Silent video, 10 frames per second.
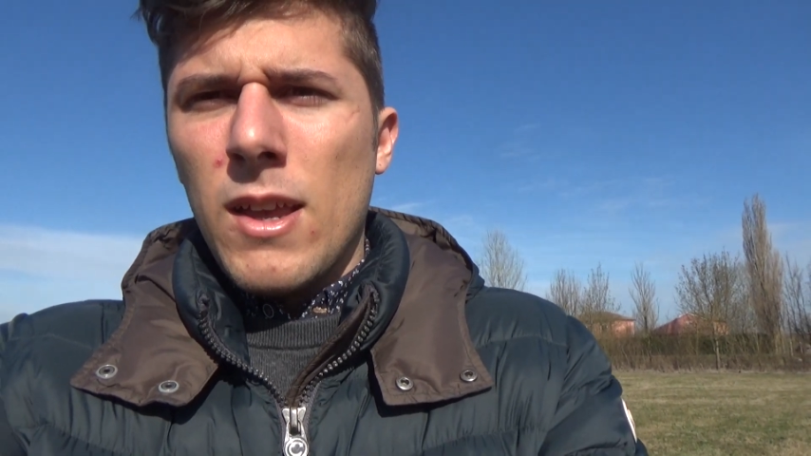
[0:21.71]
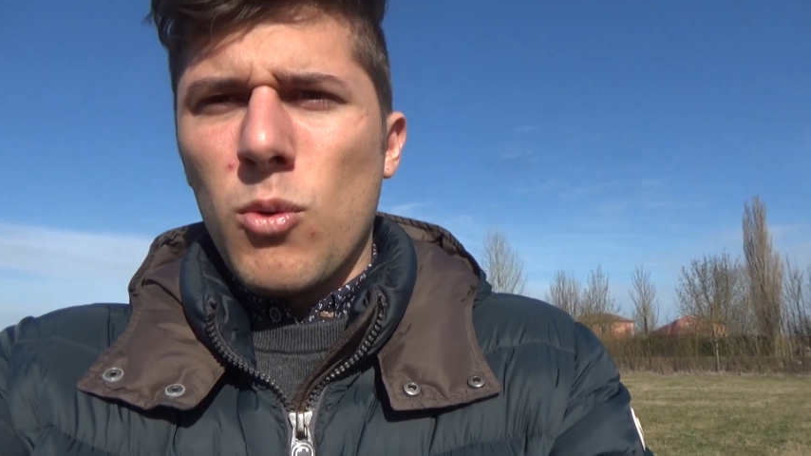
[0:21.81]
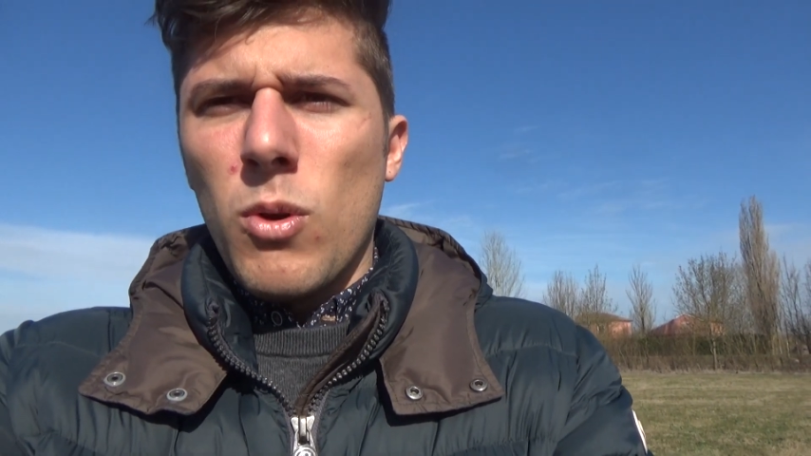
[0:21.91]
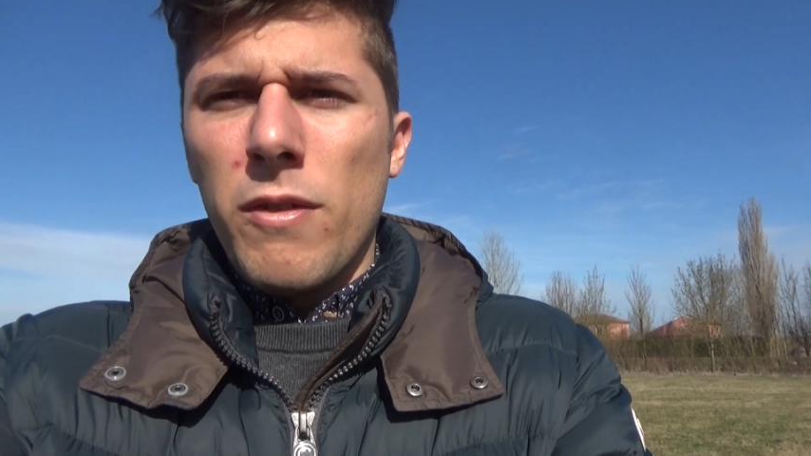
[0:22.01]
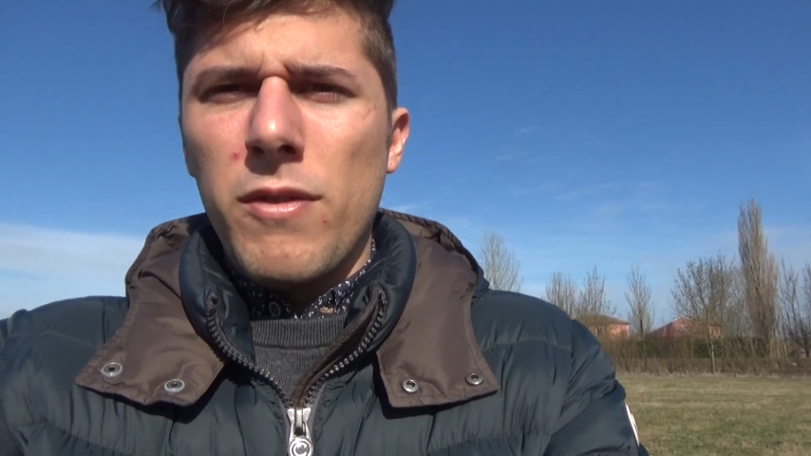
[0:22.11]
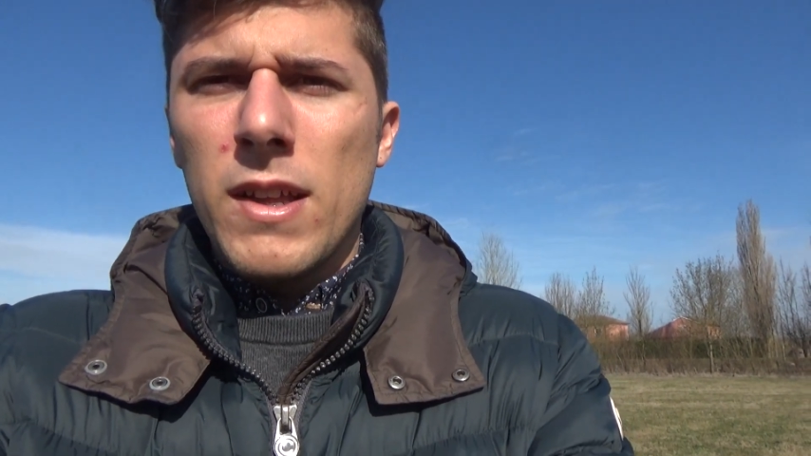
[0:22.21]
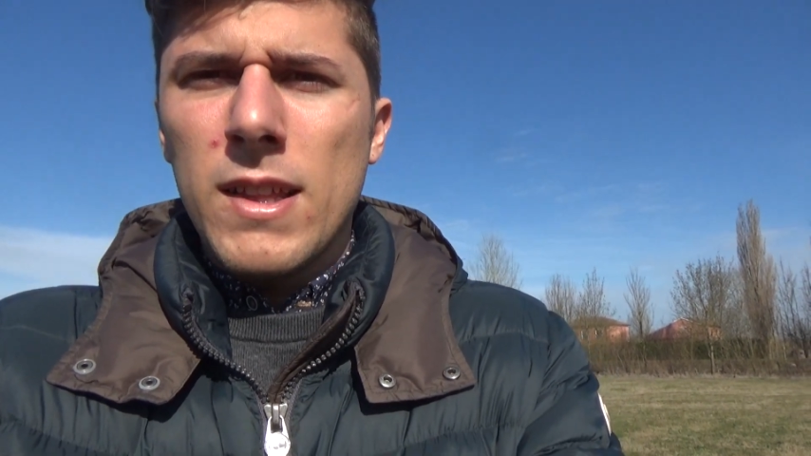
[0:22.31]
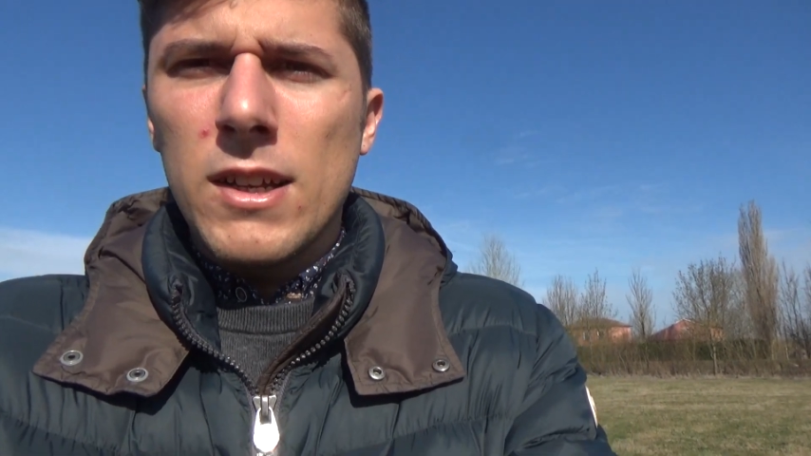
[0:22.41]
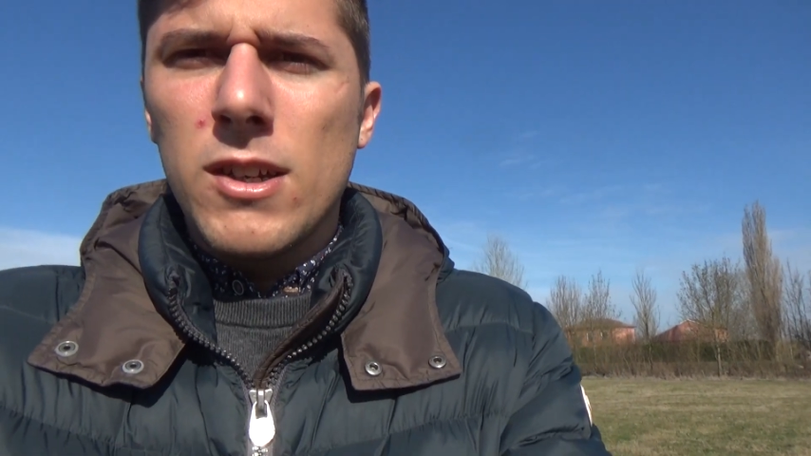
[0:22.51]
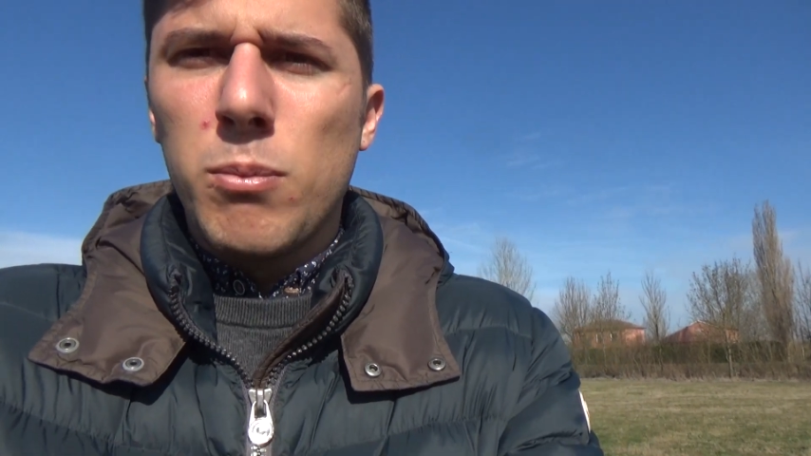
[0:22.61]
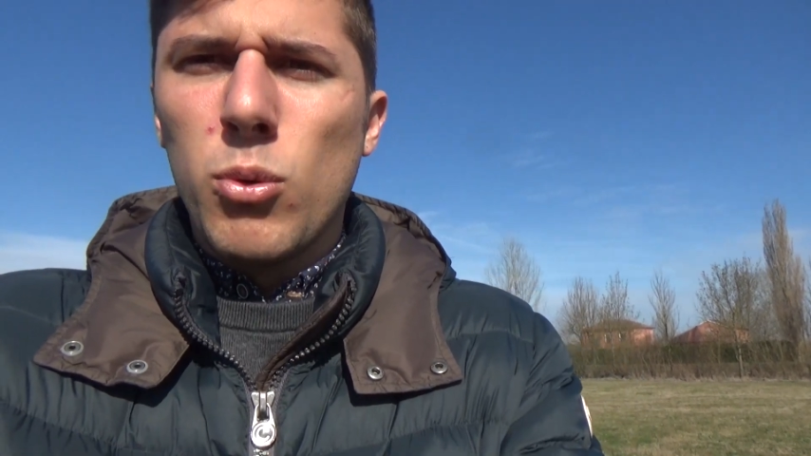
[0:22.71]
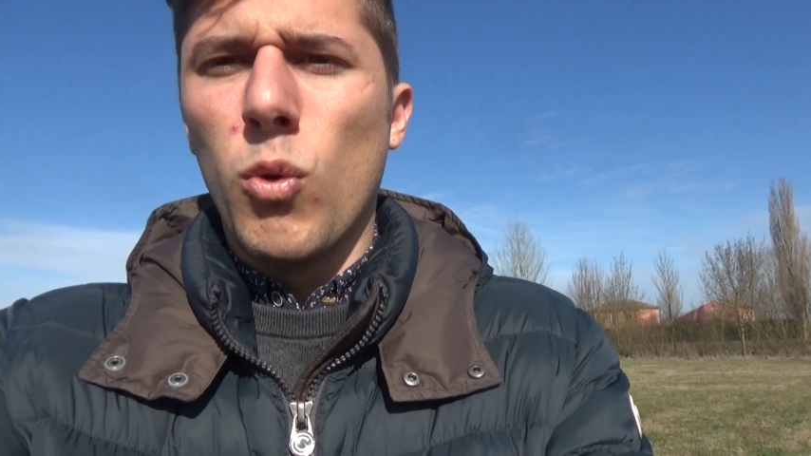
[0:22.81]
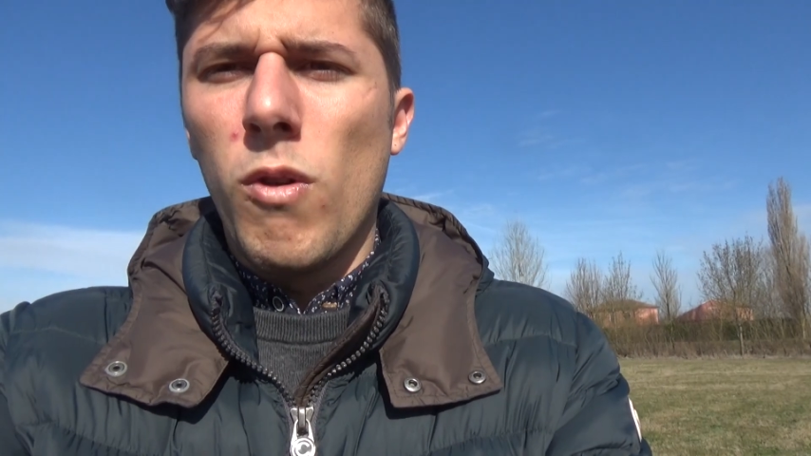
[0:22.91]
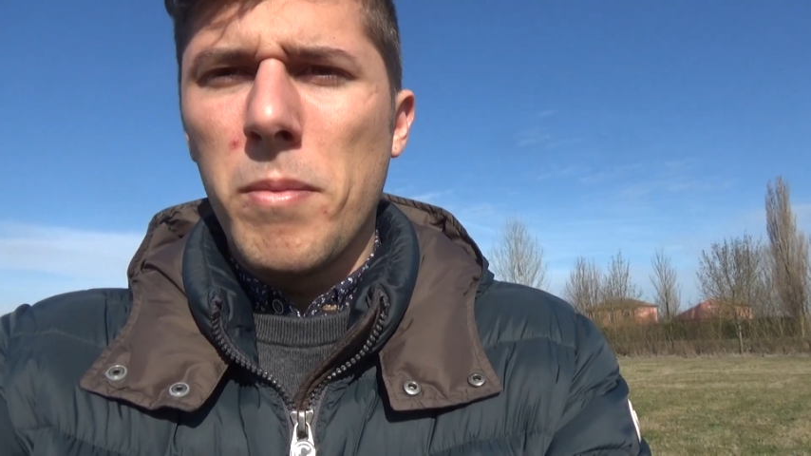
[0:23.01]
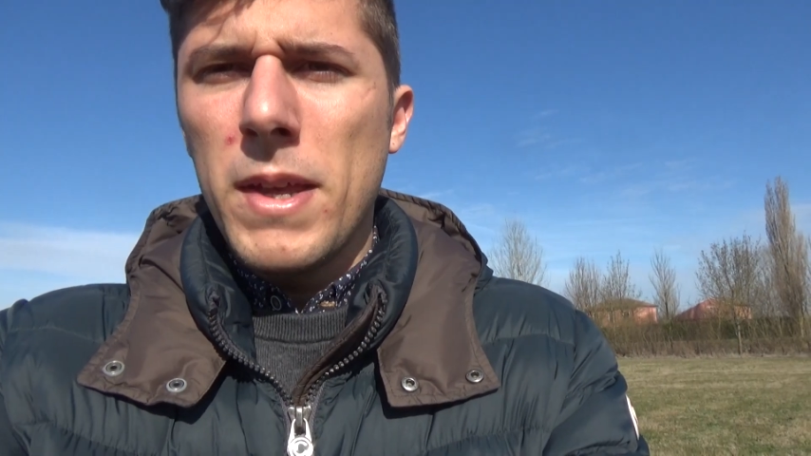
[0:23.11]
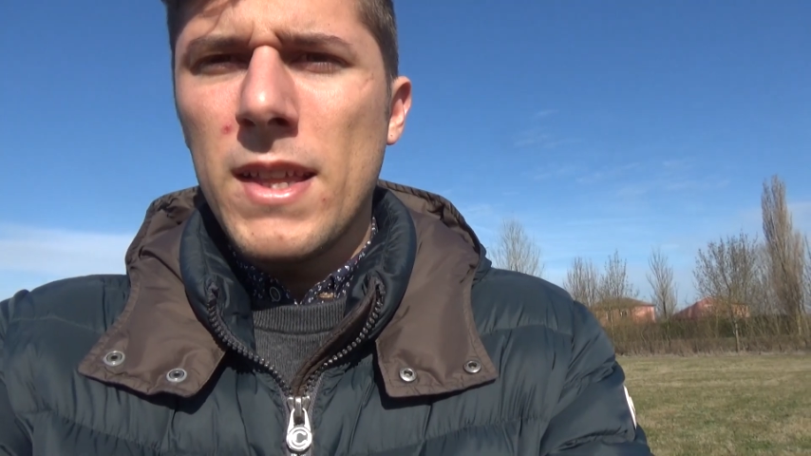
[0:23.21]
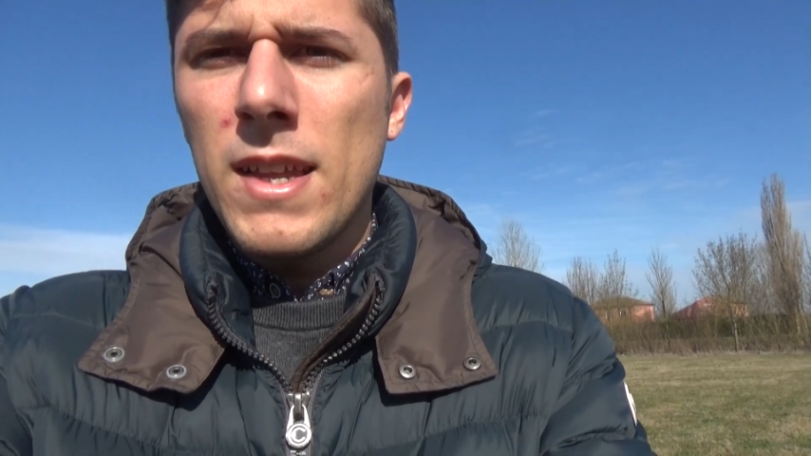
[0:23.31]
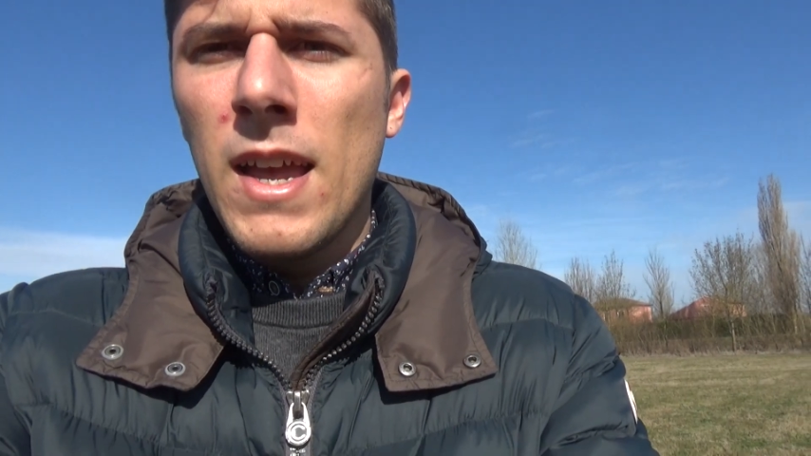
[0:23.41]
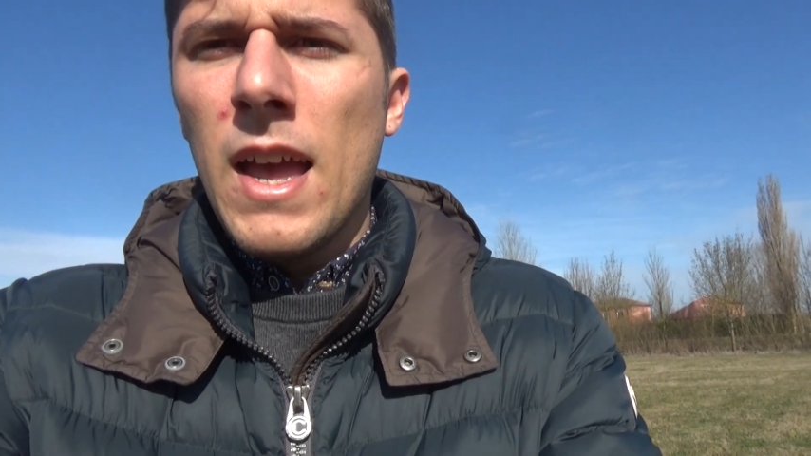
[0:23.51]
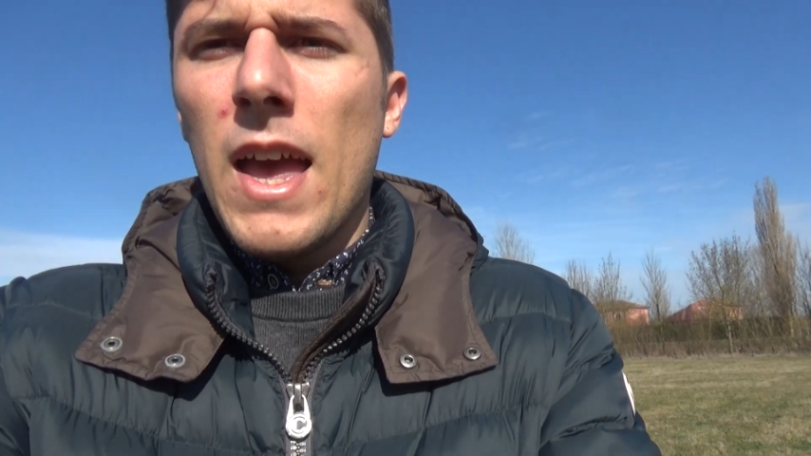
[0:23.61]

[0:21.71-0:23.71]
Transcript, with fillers: in cui la Fiat ha saputo nuovamente